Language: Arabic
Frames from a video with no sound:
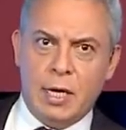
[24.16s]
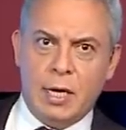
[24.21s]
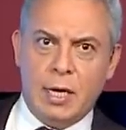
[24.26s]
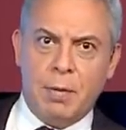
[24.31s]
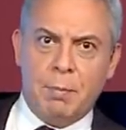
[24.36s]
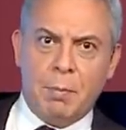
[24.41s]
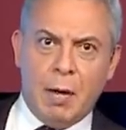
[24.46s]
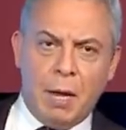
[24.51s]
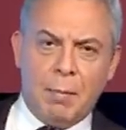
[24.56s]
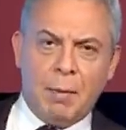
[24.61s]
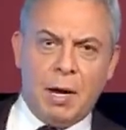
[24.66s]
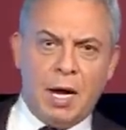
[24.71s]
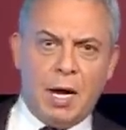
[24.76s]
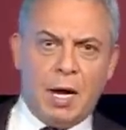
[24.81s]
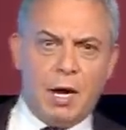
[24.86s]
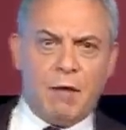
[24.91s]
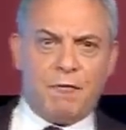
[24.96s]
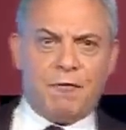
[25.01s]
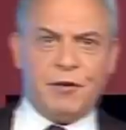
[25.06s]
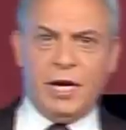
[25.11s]

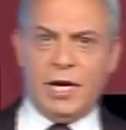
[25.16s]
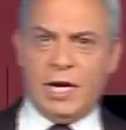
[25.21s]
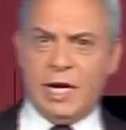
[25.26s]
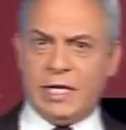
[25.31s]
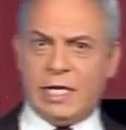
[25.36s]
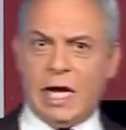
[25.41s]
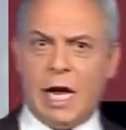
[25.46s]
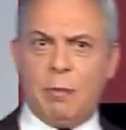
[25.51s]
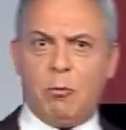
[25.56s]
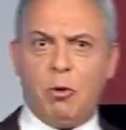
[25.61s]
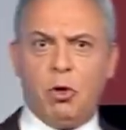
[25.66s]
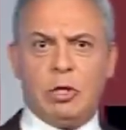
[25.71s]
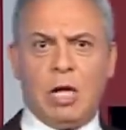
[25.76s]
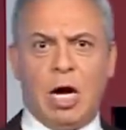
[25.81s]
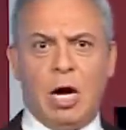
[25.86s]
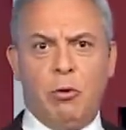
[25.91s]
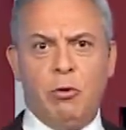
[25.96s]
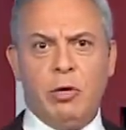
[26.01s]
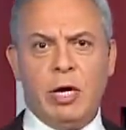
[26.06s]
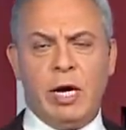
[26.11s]
البابا في كتابه
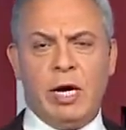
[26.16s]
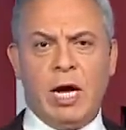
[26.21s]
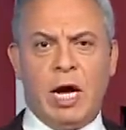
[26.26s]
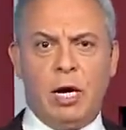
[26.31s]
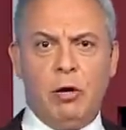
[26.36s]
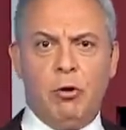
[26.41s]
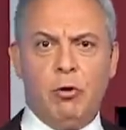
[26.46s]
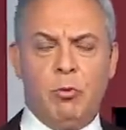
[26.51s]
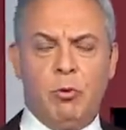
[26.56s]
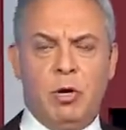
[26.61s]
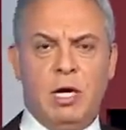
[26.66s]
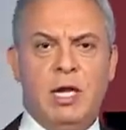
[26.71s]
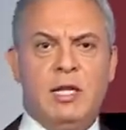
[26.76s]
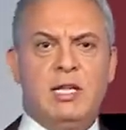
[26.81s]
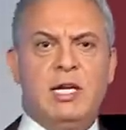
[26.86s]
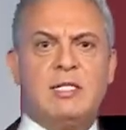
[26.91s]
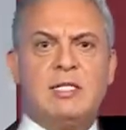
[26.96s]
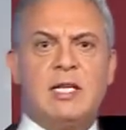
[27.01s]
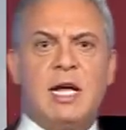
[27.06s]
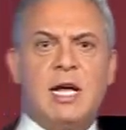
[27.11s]
دعونا نحلم
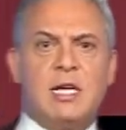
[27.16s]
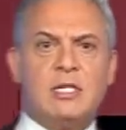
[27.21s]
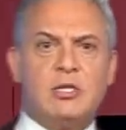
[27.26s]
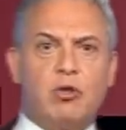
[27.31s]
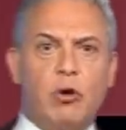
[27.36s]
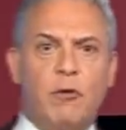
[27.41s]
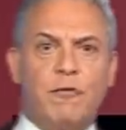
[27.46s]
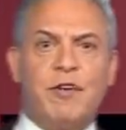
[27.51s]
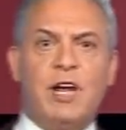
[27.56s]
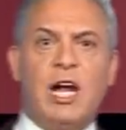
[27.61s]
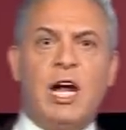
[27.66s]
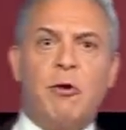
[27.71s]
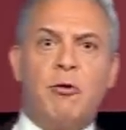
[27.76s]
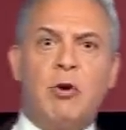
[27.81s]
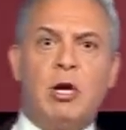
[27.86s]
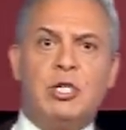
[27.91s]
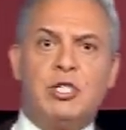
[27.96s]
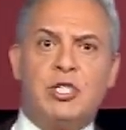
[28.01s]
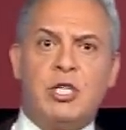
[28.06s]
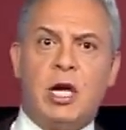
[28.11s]
والذي سيصدر في
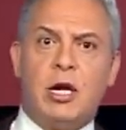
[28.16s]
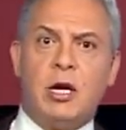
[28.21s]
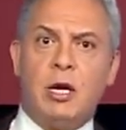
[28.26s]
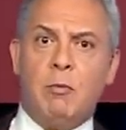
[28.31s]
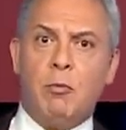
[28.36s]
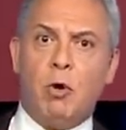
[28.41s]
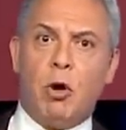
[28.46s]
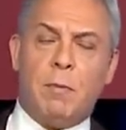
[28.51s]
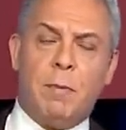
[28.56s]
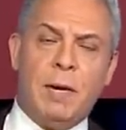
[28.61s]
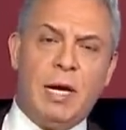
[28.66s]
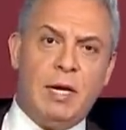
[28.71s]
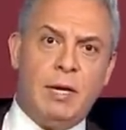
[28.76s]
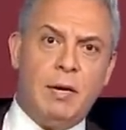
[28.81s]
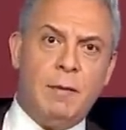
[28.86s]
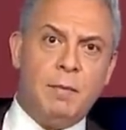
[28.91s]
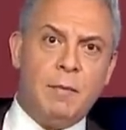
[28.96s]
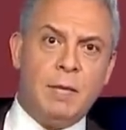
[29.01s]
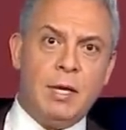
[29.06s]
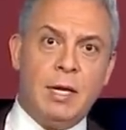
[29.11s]
أول الشهر المقبل
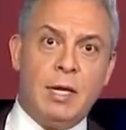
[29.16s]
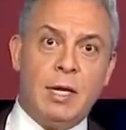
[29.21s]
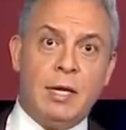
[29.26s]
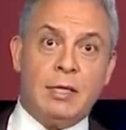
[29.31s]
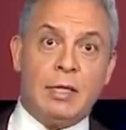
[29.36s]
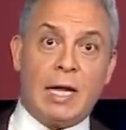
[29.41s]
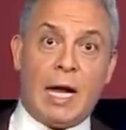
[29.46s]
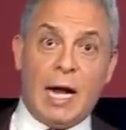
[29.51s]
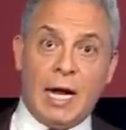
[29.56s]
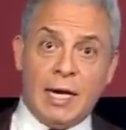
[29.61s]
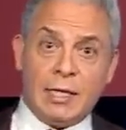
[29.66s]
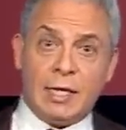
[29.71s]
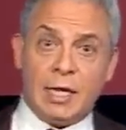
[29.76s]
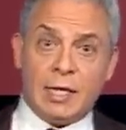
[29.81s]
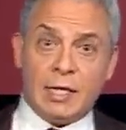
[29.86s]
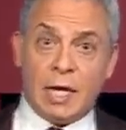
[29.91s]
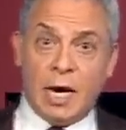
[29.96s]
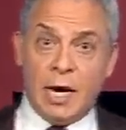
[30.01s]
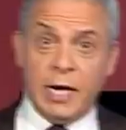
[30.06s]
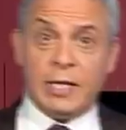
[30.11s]

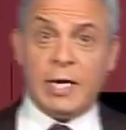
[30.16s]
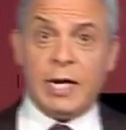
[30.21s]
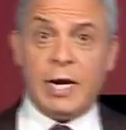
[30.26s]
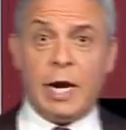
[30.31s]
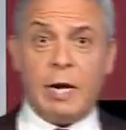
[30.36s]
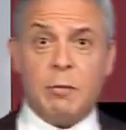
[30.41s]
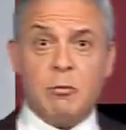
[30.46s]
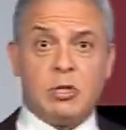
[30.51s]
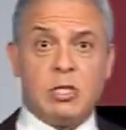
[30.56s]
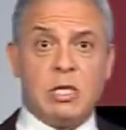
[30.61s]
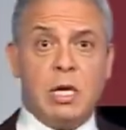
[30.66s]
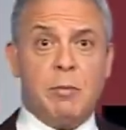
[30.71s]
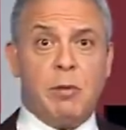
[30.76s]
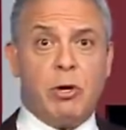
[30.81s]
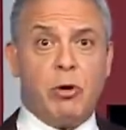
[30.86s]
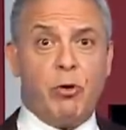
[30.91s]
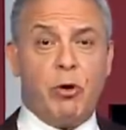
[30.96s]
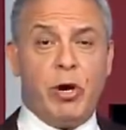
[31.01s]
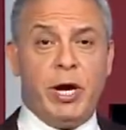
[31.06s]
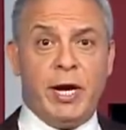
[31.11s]
تحدث أيضا عن مسلمي
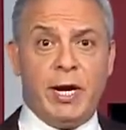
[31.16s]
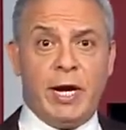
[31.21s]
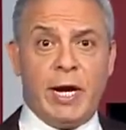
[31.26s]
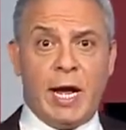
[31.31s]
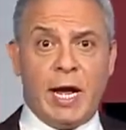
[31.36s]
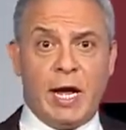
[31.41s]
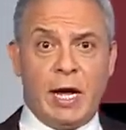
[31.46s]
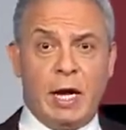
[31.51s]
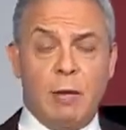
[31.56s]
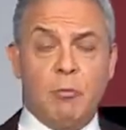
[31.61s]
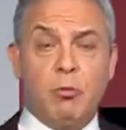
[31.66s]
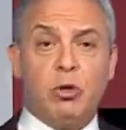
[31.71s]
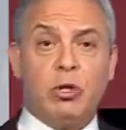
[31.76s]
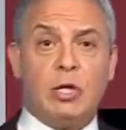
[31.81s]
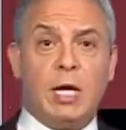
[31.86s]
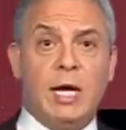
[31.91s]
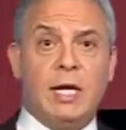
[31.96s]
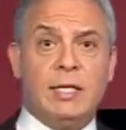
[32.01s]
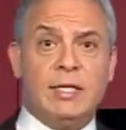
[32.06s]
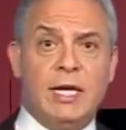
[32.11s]
الروهينجا
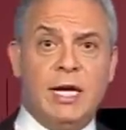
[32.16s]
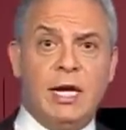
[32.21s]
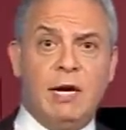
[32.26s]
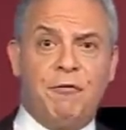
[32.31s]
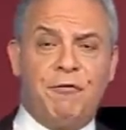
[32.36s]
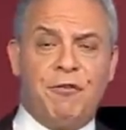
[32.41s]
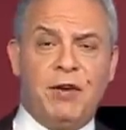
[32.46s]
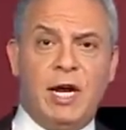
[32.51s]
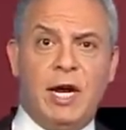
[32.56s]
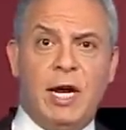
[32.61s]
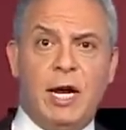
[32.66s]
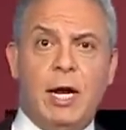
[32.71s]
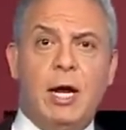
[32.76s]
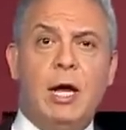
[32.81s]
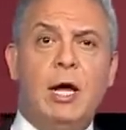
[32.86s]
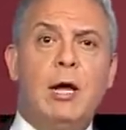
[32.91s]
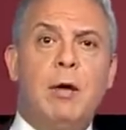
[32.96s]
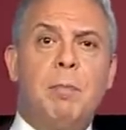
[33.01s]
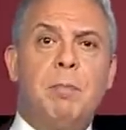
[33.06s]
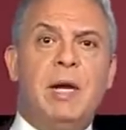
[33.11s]
المضطهدين في
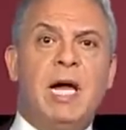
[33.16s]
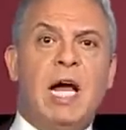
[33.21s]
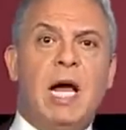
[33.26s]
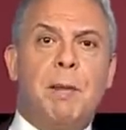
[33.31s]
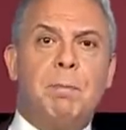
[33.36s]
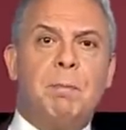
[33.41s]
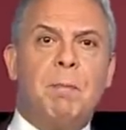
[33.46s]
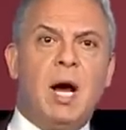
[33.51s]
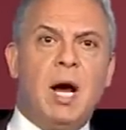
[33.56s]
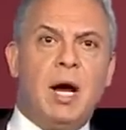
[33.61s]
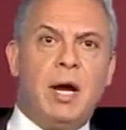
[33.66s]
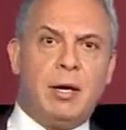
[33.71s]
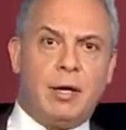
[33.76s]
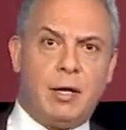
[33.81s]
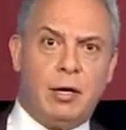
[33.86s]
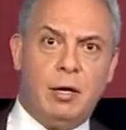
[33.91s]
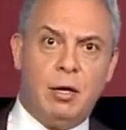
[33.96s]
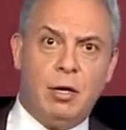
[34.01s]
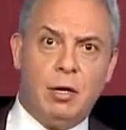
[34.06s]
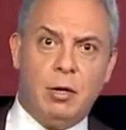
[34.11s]
ميانمار
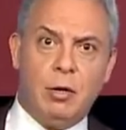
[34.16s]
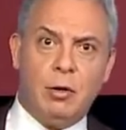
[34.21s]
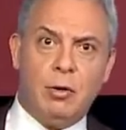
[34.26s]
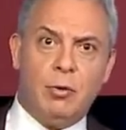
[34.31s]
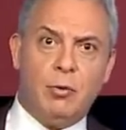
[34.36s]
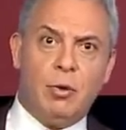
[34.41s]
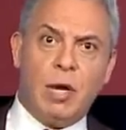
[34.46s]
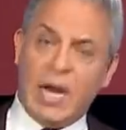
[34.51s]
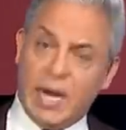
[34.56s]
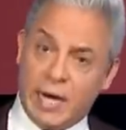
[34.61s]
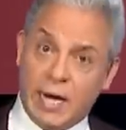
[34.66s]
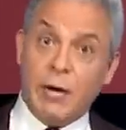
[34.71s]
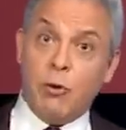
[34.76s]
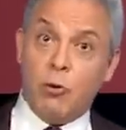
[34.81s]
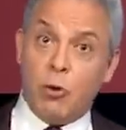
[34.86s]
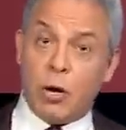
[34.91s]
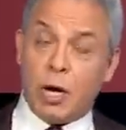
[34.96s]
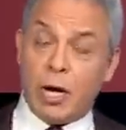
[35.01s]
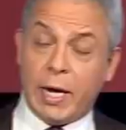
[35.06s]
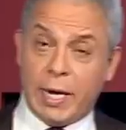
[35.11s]

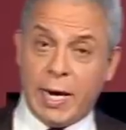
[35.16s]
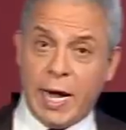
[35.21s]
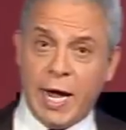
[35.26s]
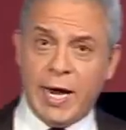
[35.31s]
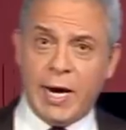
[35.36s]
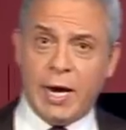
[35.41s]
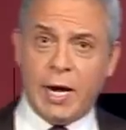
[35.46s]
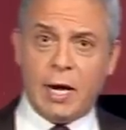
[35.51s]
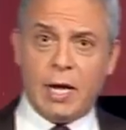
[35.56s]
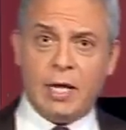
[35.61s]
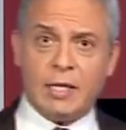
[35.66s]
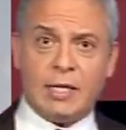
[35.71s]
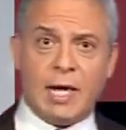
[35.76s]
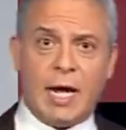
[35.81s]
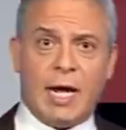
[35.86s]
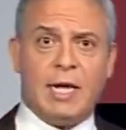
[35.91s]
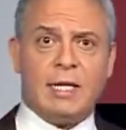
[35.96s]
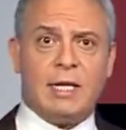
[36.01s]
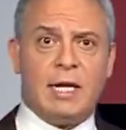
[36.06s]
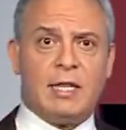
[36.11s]
ولكنه كان قد
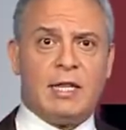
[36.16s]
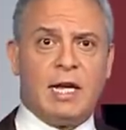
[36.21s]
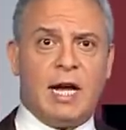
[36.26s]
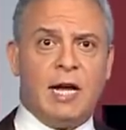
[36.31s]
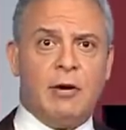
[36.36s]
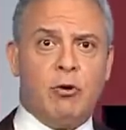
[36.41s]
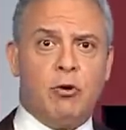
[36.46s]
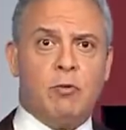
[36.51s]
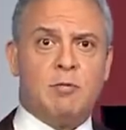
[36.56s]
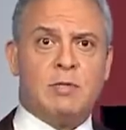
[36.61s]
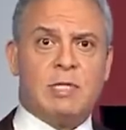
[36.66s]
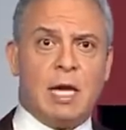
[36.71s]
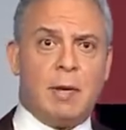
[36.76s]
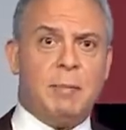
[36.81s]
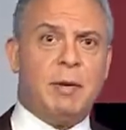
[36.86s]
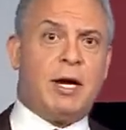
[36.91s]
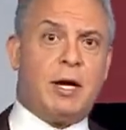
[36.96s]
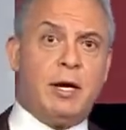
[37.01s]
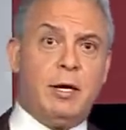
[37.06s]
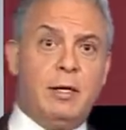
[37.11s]
تحدث عنهم
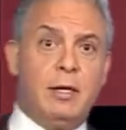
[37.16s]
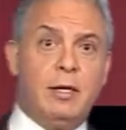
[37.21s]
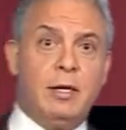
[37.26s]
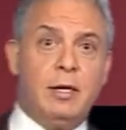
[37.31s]
سابقا